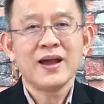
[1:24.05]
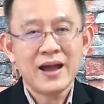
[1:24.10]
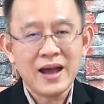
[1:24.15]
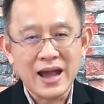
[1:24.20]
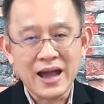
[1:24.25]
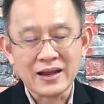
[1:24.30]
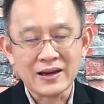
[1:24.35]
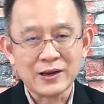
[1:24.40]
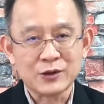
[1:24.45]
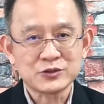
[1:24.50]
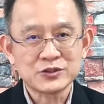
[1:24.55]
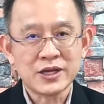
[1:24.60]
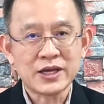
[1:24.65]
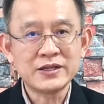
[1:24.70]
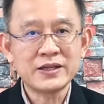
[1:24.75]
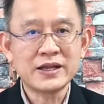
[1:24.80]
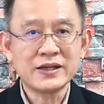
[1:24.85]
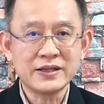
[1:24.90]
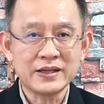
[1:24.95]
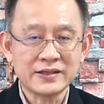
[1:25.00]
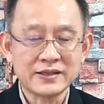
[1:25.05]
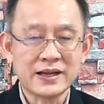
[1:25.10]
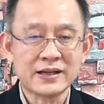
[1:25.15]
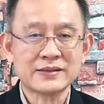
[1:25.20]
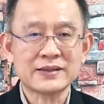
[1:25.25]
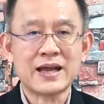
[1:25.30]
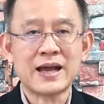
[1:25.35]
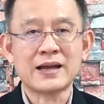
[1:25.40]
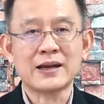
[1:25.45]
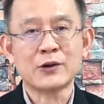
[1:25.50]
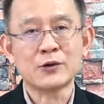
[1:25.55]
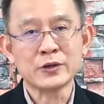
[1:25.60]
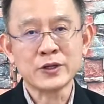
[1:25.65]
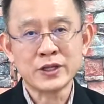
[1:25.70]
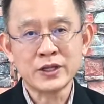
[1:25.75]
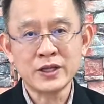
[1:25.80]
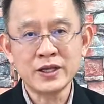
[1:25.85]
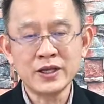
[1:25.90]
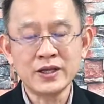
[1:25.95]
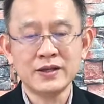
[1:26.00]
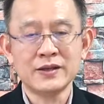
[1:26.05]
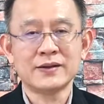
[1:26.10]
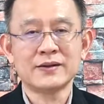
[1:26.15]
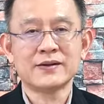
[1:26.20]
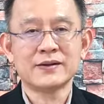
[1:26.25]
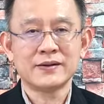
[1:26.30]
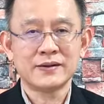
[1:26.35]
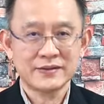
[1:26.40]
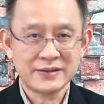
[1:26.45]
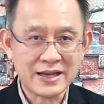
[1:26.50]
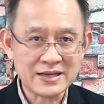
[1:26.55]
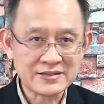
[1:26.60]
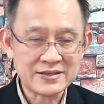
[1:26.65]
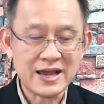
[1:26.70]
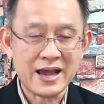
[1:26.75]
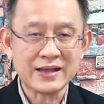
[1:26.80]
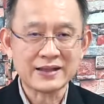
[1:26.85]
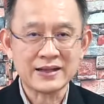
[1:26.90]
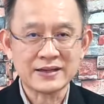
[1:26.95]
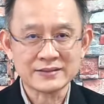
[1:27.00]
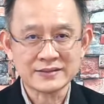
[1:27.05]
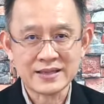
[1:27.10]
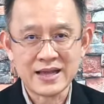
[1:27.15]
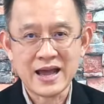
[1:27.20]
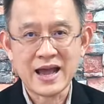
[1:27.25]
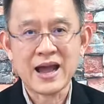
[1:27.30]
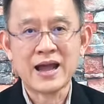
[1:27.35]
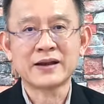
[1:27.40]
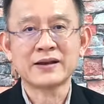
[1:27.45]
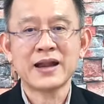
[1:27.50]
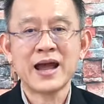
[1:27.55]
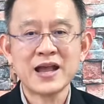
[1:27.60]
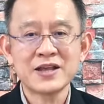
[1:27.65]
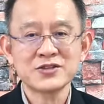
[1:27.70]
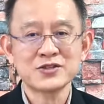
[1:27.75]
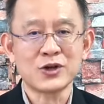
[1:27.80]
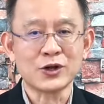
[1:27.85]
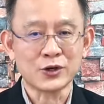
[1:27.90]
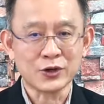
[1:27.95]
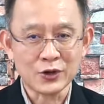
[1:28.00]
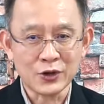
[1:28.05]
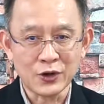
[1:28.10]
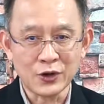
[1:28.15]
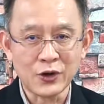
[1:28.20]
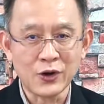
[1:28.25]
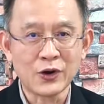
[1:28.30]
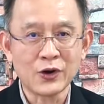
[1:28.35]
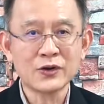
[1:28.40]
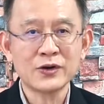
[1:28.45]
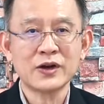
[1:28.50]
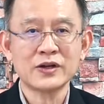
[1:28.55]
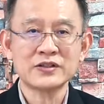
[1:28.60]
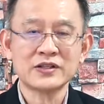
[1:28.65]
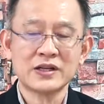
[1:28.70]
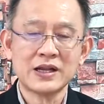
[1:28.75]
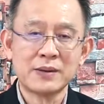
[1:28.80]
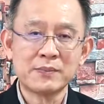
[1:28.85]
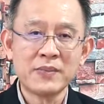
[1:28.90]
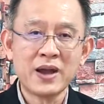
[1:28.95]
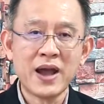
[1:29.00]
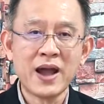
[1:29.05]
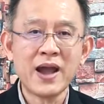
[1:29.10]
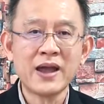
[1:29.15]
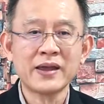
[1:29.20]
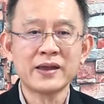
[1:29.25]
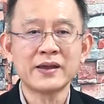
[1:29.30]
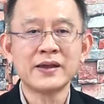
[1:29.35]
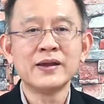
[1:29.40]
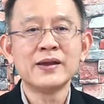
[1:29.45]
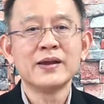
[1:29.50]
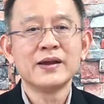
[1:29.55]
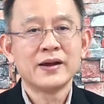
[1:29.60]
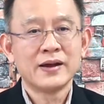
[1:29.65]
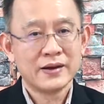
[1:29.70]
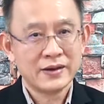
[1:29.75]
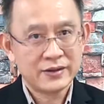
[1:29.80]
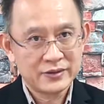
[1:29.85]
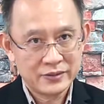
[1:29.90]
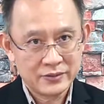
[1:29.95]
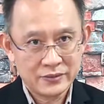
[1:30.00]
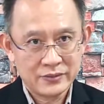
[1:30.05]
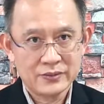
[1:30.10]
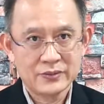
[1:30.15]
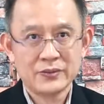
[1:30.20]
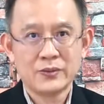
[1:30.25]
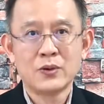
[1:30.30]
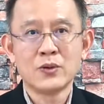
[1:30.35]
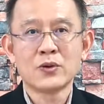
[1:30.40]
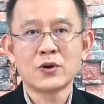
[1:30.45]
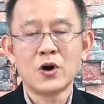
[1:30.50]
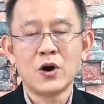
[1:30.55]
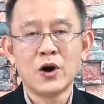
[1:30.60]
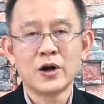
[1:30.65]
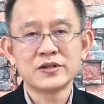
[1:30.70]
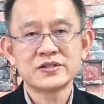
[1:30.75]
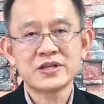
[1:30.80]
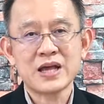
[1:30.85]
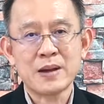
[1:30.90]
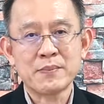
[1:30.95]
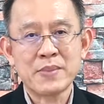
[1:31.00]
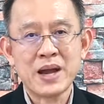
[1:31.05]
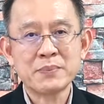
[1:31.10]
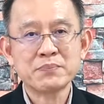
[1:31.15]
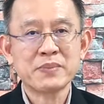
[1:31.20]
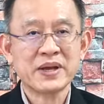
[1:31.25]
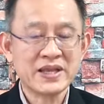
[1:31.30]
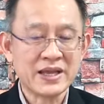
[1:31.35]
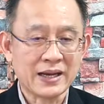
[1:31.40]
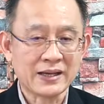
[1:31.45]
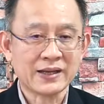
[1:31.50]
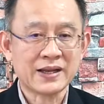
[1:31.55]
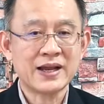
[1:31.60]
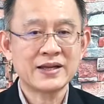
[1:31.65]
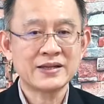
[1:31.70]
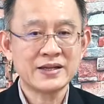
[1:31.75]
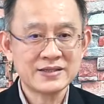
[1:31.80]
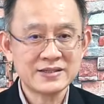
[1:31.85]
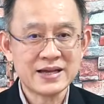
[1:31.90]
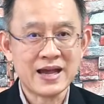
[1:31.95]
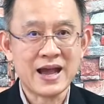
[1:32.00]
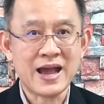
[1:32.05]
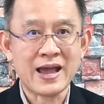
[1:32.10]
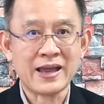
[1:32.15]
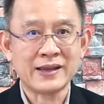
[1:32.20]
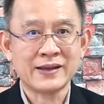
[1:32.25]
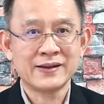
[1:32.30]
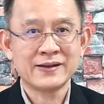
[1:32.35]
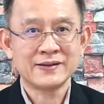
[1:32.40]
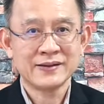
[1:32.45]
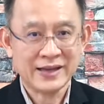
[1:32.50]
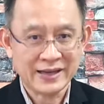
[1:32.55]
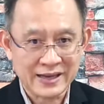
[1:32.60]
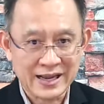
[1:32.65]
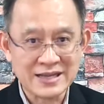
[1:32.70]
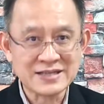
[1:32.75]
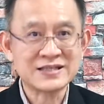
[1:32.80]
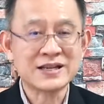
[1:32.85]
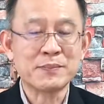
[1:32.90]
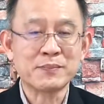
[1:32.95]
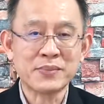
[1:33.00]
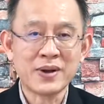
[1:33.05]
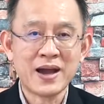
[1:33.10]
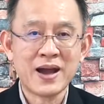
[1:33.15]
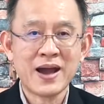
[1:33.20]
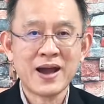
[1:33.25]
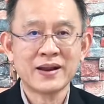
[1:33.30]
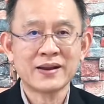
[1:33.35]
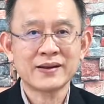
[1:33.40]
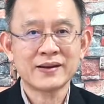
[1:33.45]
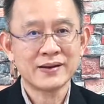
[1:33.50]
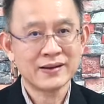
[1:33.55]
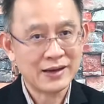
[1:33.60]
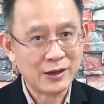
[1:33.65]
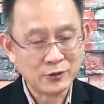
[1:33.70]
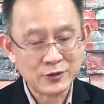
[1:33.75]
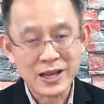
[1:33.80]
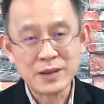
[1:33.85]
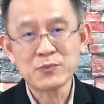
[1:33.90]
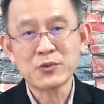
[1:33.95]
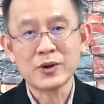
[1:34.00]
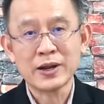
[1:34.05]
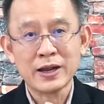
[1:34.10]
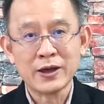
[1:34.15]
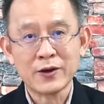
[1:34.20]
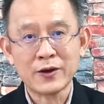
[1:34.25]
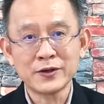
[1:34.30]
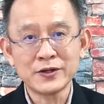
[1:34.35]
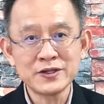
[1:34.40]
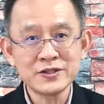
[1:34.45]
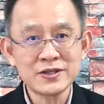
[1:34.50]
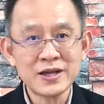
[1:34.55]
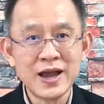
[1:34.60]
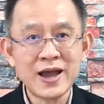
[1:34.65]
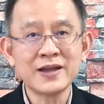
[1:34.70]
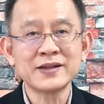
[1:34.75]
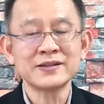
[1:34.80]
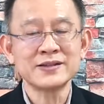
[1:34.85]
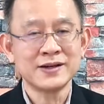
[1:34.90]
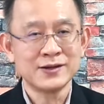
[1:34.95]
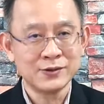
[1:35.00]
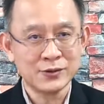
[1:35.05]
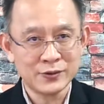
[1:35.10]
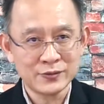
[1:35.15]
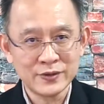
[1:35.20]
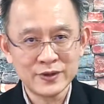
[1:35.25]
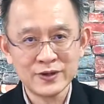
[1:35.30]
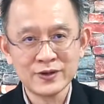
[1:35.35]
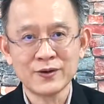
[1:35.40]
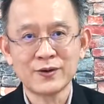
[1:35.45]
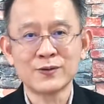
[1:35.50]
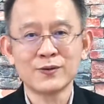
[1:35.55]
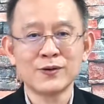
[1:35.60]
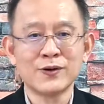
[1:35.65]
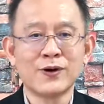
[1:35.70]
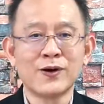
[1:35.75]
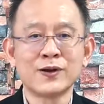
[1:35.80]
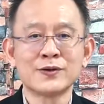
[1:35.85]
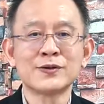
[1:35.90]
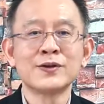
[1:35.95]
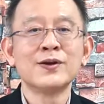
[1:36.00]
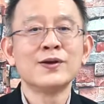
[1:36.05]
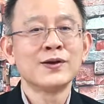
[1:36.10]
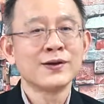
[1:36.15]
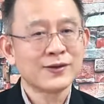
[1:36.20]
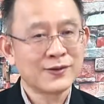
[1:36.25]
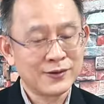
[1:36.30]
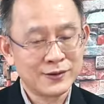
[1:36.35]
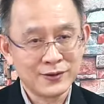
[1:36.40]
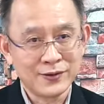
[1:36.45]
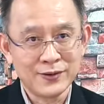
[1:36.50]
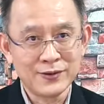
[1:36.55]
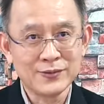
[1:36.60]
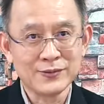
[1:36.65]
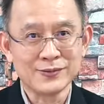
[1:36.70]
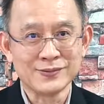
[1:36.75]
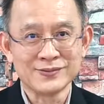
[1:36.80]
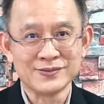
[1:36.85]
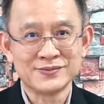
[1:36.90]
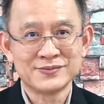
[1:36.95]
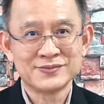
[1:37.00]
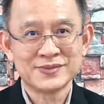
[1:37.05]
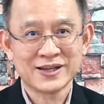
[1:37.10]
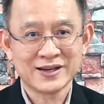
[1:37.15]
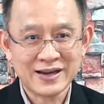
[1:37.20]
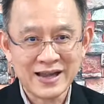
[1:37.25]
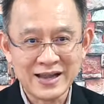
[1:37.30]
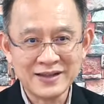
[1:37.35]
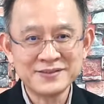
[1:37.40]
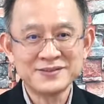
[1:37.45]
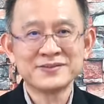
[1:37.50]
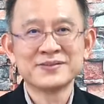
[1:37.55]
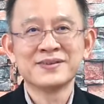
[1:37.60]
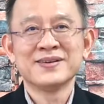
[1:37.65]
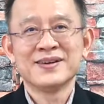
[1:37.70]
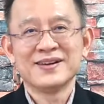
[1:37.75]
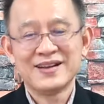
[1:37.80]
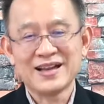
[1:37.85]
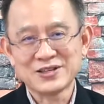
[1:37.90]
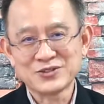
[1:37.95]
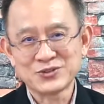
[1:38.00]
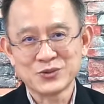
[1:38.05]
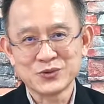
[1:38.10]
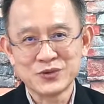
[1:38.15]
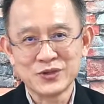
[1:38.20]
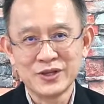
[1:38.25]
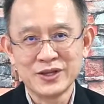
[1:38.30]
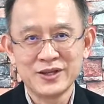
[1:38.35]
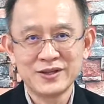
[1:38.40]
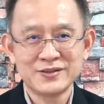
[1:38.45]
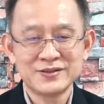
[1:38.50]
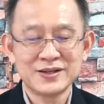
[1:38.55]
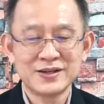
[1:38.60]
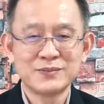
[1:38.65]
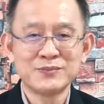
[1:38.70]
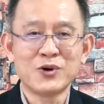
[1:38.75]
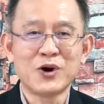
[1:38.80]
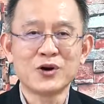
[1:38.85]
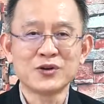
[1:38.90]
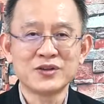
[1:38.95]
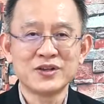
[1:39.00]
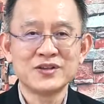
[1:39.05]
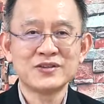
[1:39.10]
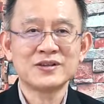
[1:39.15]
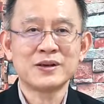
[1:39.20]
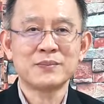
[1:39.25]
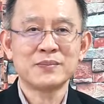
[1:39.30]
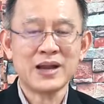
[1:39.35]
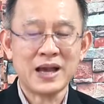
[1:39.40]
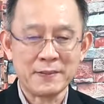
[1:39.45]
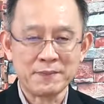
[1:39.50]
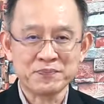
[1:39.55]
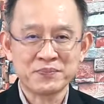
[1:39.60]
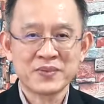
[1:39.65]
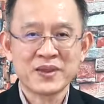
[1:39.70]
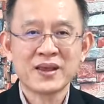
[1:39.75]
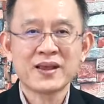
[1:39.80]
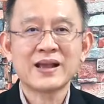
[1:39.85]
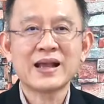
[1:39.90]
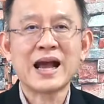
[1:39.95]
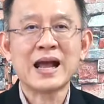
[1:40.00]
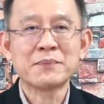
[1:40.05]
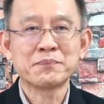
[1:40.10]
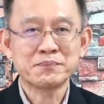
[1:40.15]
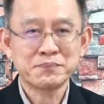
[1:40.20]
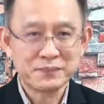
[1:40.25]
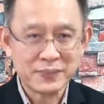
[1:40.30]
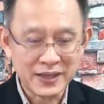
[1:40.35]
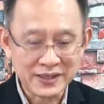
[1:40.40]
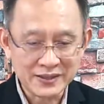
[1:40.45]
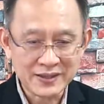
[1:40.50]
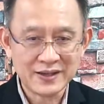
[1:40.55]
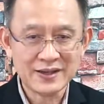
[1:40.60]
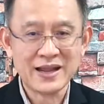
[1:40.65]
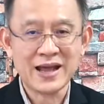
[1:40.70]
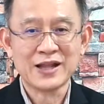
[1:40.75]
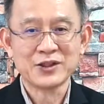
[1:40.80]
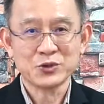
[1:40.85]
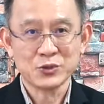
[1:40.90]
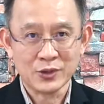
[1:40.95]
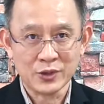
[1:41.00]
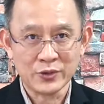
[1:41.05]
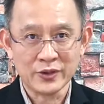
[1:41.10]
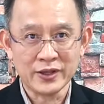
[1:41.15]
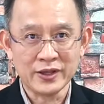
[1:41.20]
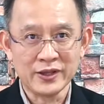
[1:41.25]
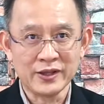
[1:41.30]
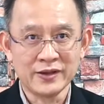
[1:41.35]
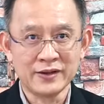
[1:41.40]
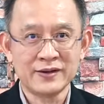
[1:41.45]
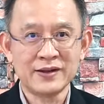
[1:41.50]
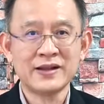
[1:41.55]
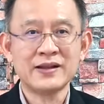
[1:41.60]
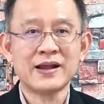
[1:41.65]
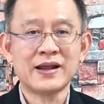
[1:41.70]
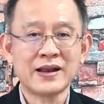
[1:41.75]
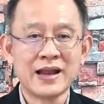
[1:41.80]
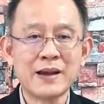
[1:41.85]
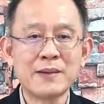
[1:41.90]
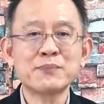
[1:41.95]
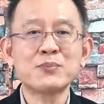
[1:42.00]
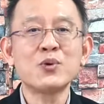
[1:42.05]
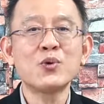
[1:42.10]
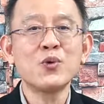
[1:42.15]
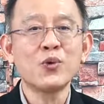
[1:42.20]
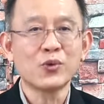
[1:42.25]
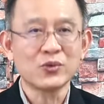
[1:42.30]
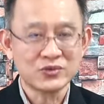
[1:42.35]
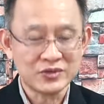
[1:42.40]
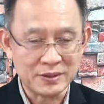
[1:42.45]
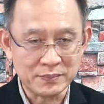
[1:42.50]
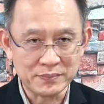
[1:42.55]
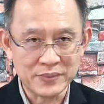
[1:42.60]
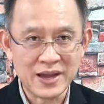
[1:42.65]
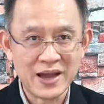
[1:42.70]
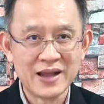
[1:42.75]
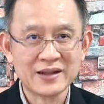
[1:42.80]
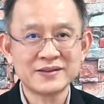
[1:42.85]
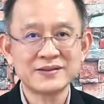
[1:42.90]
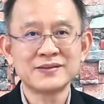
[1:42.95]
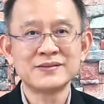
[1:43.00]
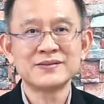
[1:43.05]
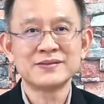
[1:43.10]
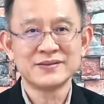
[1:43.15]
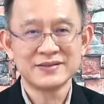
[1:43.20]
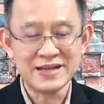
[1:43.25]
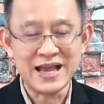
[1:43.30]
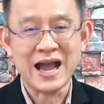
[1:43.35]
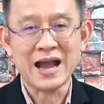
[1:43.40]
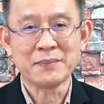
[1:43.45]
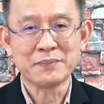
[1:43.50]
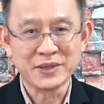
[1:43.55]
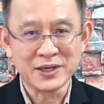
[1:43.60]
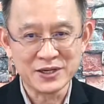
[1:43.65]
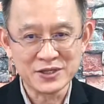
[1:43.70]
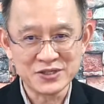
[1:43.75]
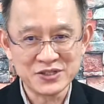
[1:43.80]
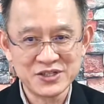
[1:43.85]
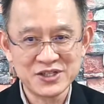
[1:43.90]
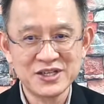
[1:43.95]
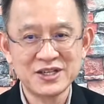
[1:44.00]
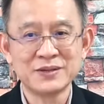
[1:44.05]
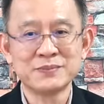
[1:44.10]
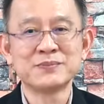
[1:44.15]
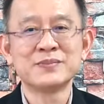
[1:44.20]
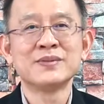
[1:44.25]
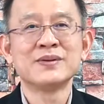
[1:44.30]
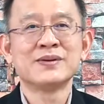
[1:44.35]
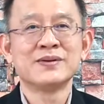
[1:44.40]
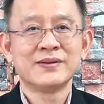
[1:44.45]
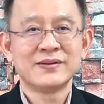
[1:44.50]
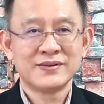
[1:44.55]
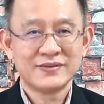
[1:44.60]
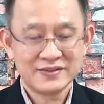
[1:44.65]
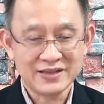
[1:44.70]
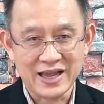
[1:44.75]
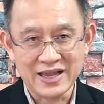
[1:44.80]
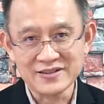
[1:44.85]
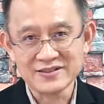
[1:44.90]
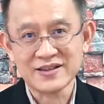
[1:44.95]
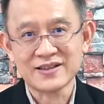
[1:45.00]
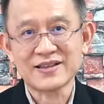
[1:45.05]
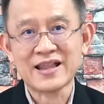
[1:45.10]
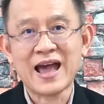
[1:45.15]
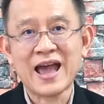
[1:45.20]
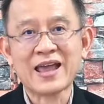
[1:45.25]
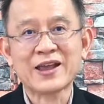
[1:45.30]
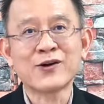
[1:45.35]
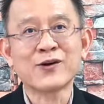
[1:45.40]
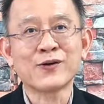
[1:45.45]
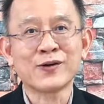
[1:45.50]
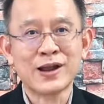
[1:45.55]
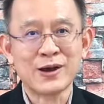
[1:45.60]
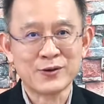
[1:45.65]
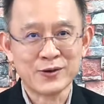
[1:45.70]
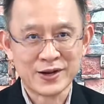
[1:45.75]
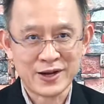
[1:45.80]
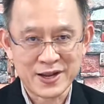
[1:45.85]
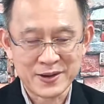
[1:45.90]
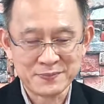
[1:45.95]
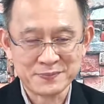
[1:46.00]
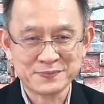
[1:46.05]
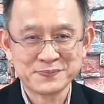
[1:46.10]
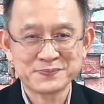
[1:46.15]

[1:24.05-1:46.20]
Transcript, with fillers: หากเราใช้เทคนิคต่างๆ เหล่านี้ ทักษะต่างๆ ได้สอดคล้องก็จะทำให้องค์กรสามารถประหยัดค่าใช้จ่ายในการสัมภาษณ์ เราได้บุคลากรที่ใช่เทอร์โนเวอร์ขององค์กรก็น้อยลง ดังนั้นหลักสูตรนี้จึงเหมาะที่สำหรับการพัฒนาตัวเราเอง ในฐานะผู้สัมภาษณ์อย่างมืออาชีพในสไตล์ของเราครับ